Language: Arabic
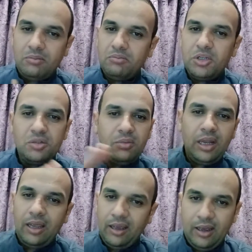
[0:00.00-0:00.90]
مش من
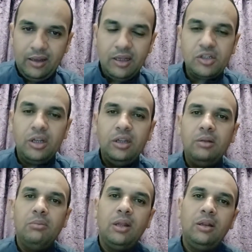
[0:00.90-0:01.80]
أي حد عشان
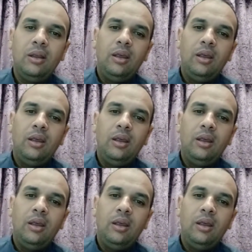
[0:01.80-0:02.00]
نضمن